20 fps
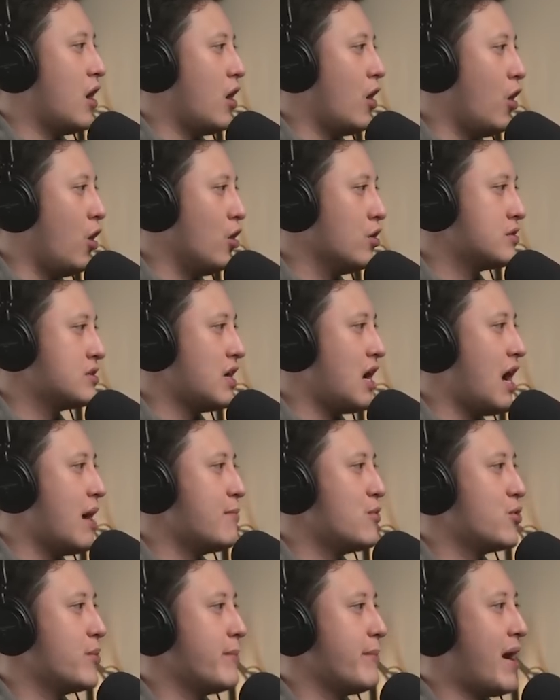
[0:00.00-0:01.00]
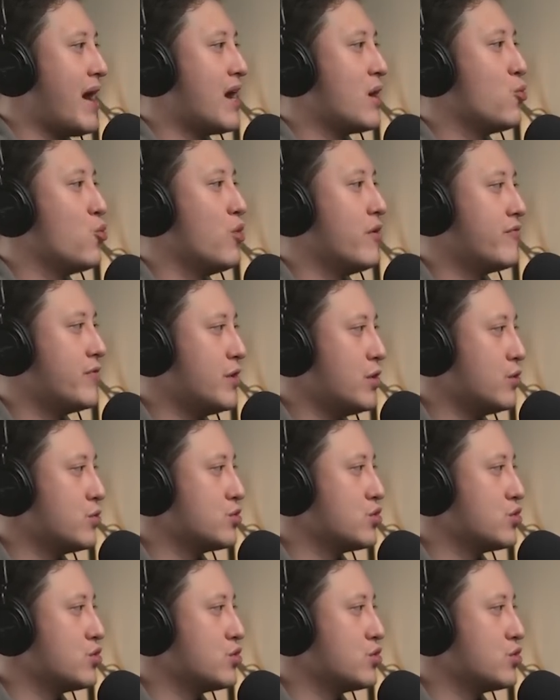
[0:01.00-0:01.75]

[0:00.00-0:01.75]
all time remain with you，